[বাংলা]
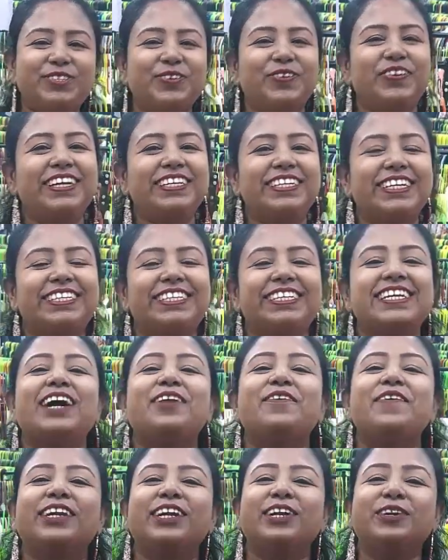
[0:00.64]
চলে এসেছি
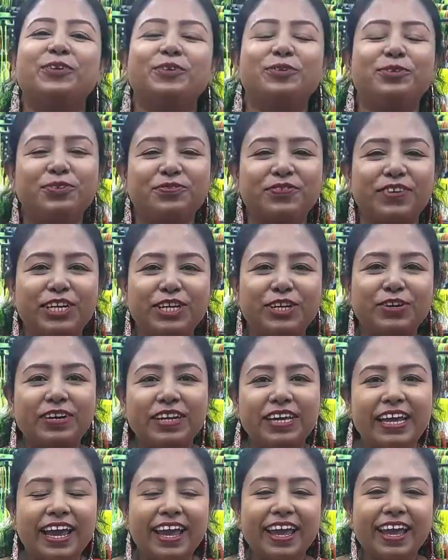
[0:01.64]
আরও একটা নতুন ভিডিও
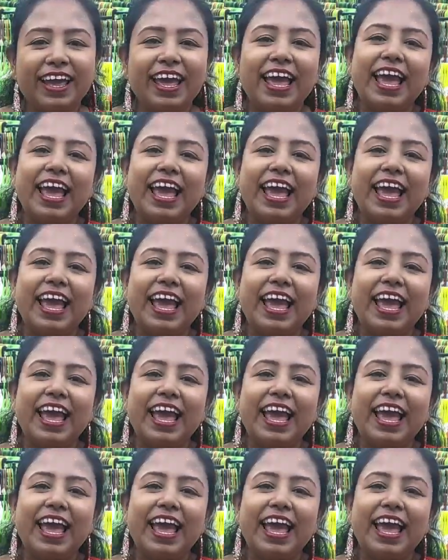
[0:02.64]
নিয়ে